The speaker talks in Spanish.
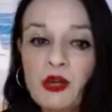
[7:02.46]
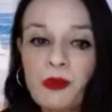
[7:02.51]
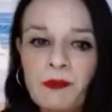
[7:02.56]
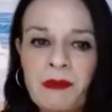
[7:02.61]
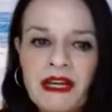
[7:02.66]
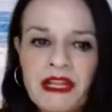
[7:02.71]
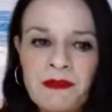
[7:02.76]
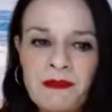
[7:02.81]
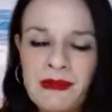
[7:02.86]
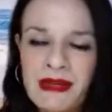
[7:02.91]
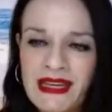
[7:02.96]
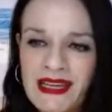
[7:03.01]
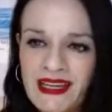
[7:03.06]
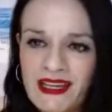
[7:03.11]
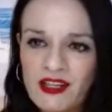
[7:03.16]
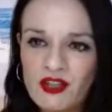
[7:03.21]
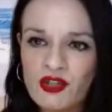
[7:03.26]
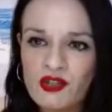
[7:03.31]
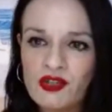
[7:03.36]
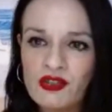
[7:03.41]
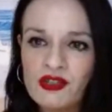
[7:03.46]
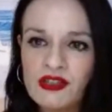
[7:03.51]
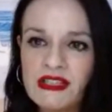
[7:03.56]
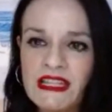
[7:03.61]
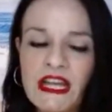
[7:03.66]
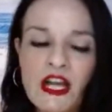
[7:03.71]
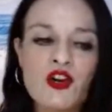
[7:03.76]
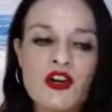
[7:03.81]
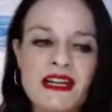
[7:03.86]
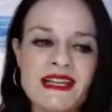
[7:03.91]
pero primero
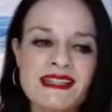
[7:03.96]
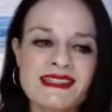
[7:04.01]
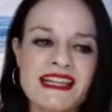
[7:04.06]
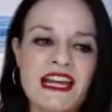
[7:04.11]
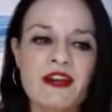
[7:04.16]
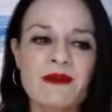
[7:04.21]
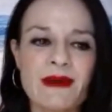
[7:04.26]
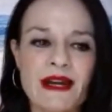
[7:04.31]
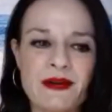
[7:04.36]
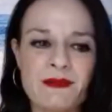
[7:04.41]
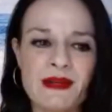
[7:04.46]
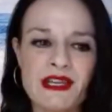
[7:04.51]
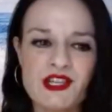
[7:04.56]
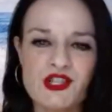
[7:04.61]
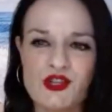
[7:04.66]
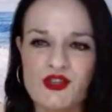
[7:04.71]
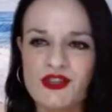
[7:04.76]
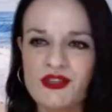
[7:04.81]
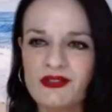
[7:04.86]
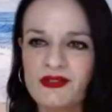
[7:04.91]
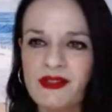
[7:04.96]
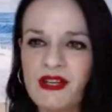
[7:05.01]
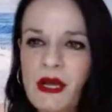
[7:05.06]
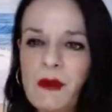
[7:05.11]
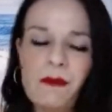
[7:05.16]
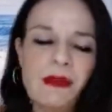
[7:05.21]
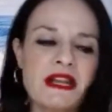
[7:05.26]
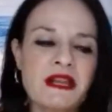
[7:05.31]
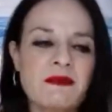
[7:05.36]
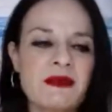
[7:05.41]
tengo que salvarme yo.
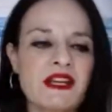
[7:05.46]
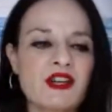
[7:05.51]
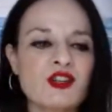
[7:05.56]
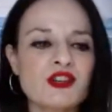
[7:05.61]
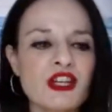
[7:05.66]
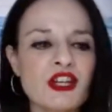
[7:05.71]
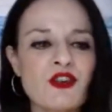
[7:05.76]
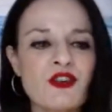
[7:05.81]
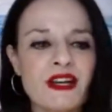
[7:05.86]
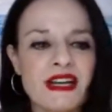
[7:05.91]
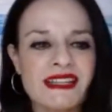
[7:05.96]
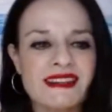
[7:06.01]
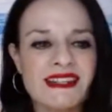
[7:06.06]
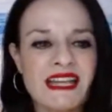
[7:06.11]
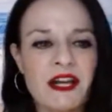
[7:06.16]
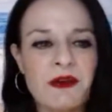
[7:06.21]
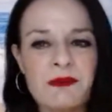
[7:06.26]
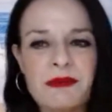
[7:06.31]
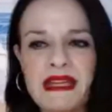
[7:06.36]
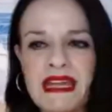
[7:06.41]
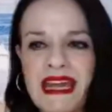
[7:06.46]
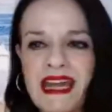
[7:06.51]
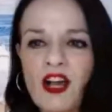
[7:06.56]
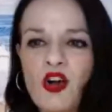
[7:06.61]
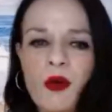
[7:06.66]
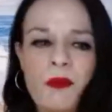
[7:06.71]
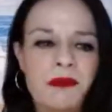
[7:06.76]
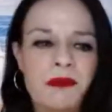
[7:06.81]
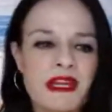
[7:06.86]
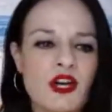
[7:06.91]
Primero tengo que estar
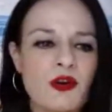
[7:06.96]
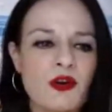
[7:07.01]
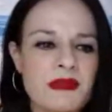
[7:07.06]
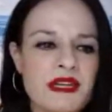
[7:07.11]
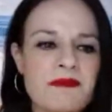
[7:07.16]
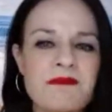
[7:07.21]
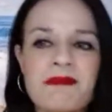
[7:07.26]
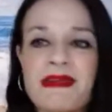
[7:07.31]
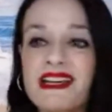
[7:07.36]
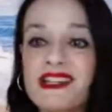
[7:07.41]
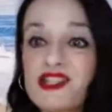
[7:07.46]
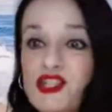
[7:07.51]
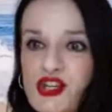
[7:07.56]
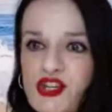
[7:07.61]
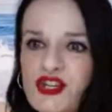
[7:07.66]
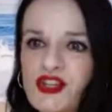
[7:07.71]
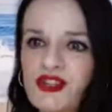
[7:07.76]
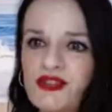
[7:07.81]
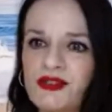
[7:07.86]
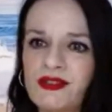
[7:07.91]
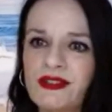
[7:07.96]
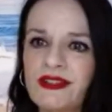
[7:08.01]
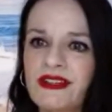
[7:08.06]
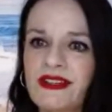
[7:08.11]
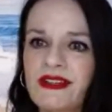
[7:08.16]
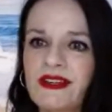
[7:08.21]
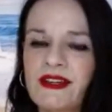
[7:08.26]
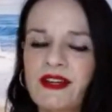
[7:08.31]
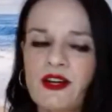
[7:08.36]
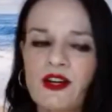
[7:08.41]
bien conmigo misma yo.
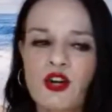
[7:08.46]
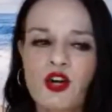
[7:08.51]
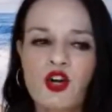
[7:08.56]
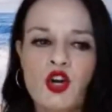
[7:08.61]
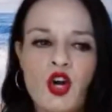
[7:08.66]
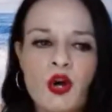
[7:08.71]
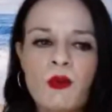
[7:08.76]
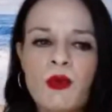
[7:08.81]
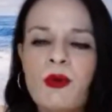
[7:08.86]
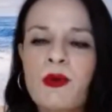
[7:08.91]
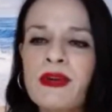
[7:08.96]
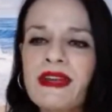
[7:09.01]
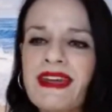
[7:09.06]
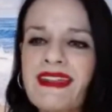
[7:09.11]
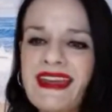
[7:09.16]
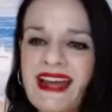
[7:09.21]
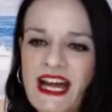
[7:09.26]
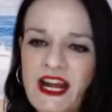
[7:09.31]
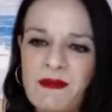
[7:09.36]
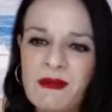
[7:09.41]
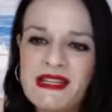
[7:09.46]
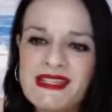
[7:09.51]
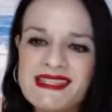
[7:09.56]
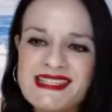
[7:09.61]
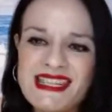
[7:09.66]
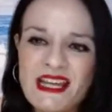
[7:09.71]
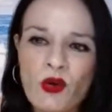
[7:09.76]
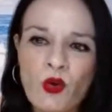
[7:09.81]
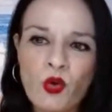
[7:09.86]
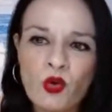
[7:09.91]
¿Cómo voy a dejarme
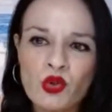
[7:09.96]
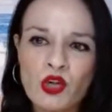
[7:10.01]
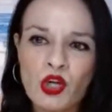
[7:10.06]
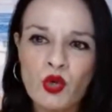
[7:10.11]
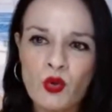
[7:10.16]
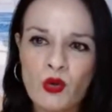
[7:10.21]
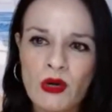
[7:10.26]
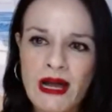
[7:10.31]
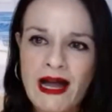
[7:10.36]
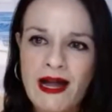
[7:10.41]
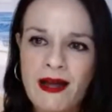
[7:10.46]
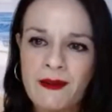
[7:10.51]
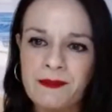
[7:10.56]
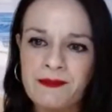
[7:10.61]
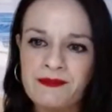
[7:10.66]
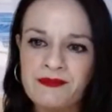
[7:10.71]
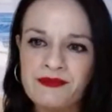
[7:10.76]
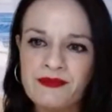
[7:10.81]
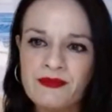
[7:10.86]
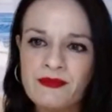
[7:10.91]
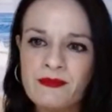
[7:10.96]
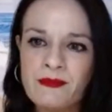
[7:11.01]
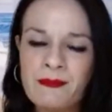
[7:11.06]
en segundo lugar